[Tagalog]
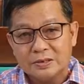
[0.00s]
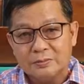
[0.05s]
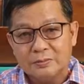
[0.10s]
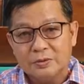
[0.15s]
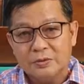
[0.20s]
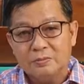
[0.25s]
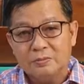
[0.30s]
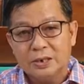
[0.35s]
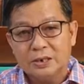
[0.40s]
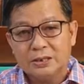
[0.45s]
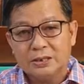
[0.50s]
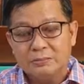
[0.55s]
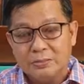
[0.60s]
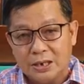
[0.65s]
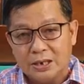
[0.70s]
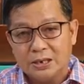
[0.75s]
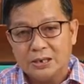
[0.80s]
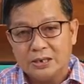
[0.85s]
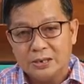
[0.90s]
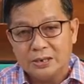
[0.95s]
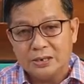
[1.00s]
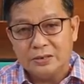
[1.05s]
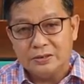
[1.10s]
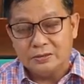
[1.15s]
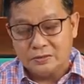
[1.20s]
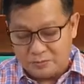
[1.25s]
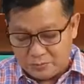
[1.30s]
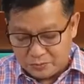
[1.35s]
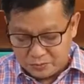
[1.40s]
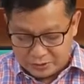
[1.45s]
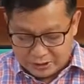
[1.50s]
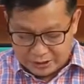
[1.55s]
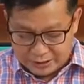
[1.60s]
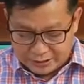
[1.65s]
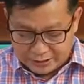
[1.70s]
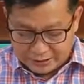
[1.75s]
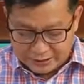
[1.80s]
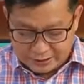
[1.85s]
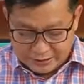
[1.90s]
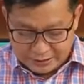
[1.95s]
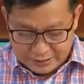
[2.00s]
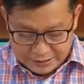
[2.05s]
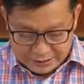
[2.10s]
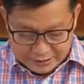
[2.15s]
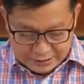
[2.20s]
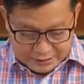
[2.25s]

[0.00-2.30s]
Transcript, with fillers: sa buong magdamag ng inyong buhay,